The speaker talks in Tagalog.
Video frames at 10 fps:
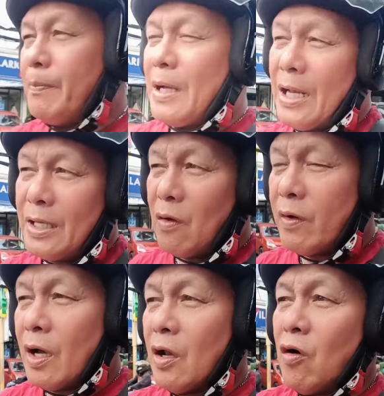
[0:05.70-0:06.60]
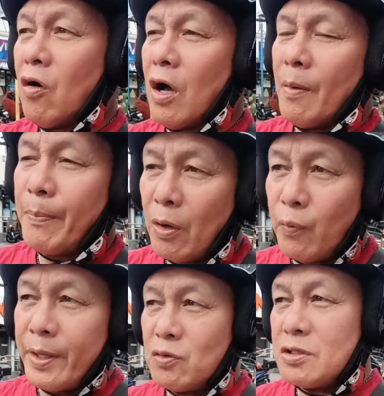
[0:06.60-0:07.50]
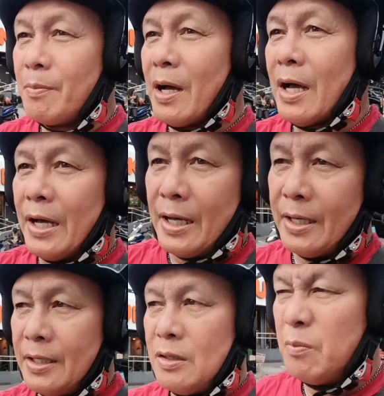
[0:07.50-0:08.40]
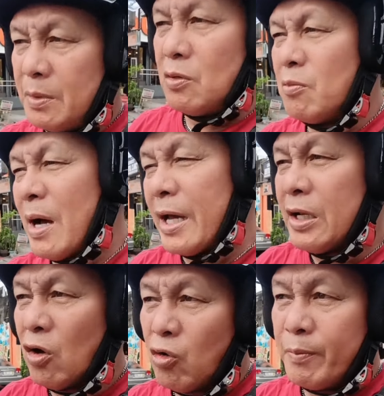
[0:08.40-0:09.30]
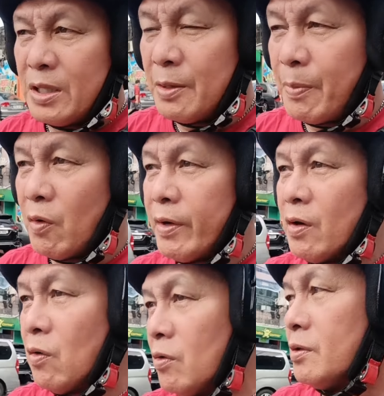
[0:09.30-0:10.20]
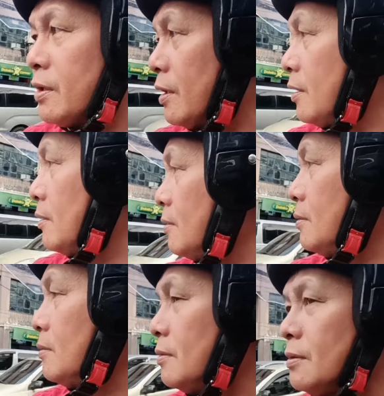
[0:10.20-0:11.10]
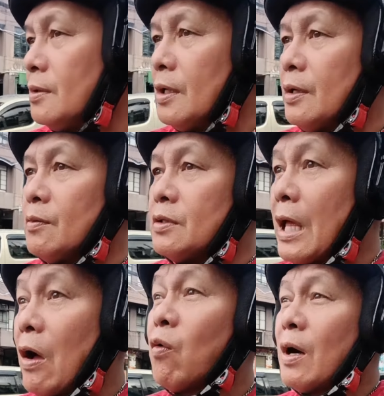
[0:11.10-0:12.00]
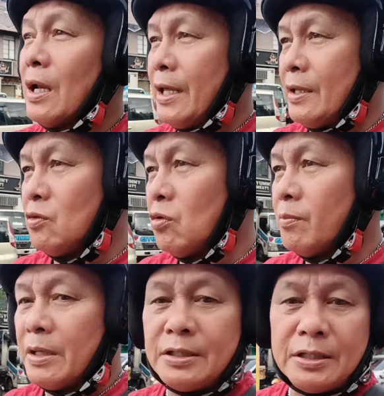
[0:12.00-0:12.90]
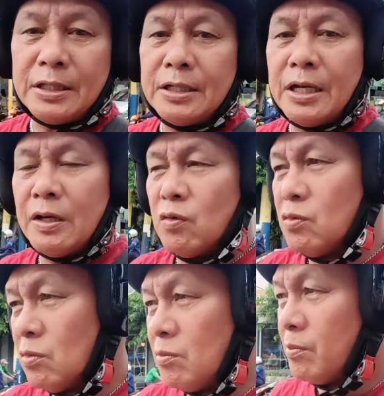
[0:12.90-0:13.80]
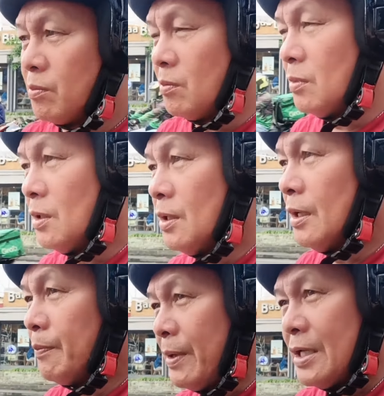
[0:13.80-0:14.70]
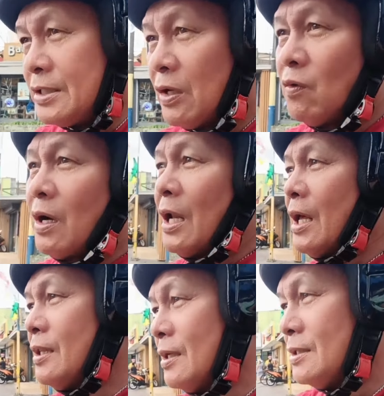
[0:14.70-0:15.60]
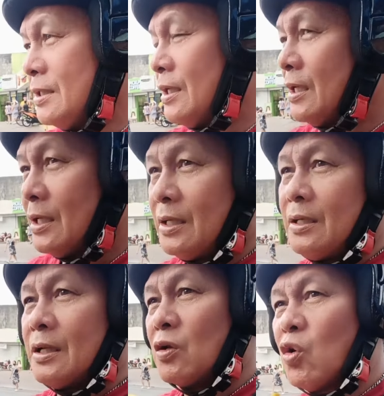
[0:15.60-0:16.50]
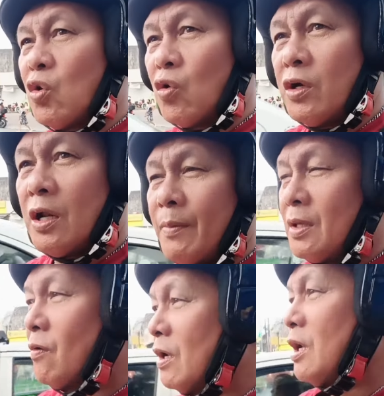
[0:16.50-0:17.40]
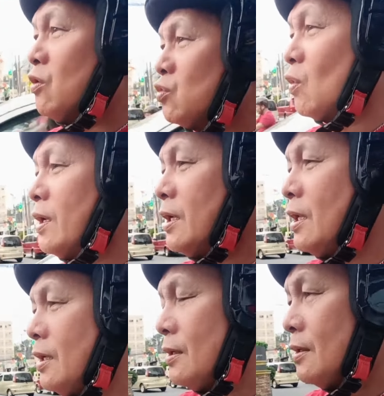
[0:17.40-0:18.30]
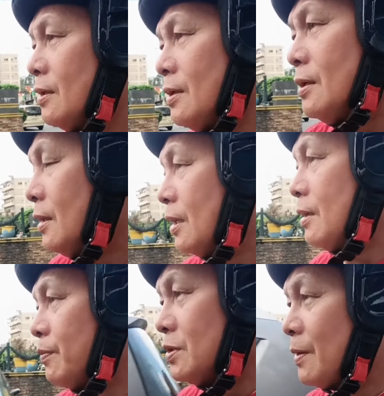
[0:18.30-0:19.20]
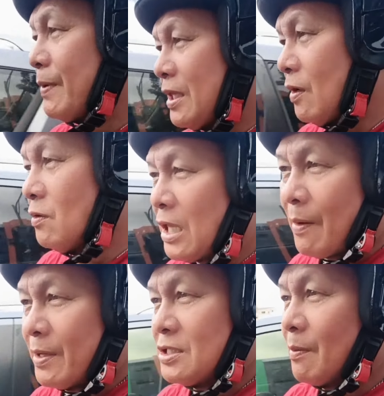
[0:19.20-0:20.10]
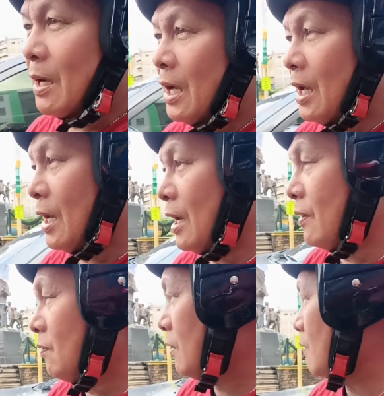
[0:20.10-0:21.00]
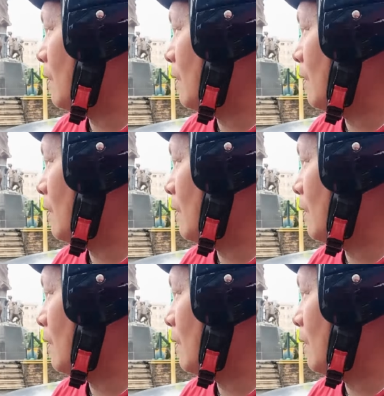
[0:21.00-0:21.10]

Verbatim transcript: ako ng Caloocan, pag uwi ko sa bahay, kumain ako, may tip ako ng konti. Akong kalentong, may titignan ako itong pyesa nung kalan kasi naglolo ko na naman yung kalan lutuan nila. Eh. Nagpunta patay ko, damay sa mga, ano, ewan.